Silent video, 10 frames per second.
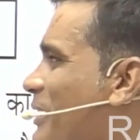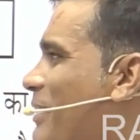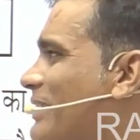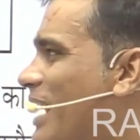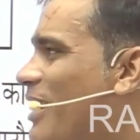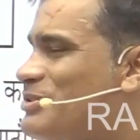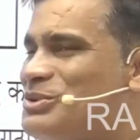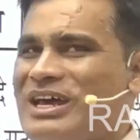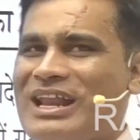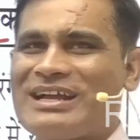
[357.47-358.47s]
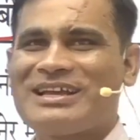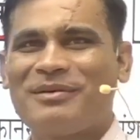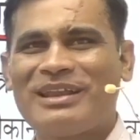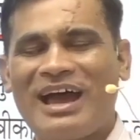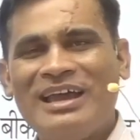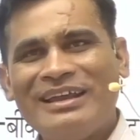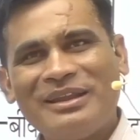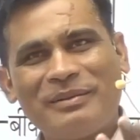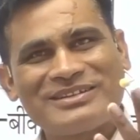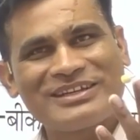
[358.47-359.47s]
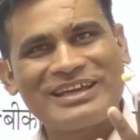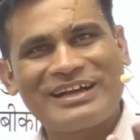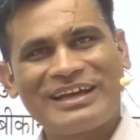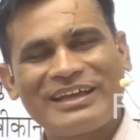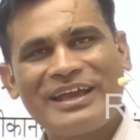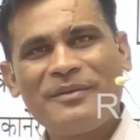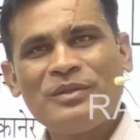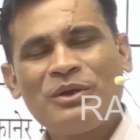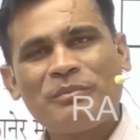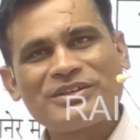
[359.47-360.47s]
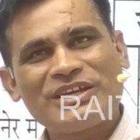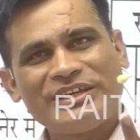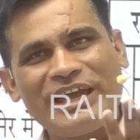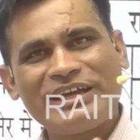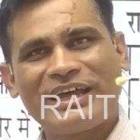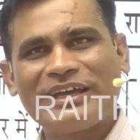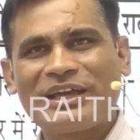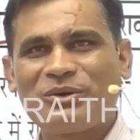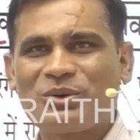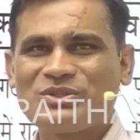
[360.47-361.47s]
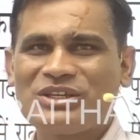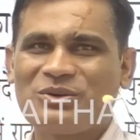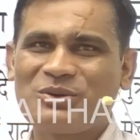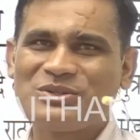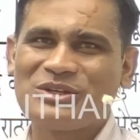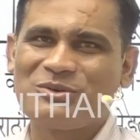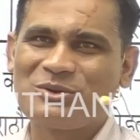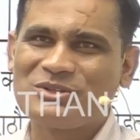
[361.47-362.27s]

बाद राव सूजा राजा बना इन बच्चे क्या करेंगे बच्चे यही करेंगे गुरु जी गुरु जी गुरु जी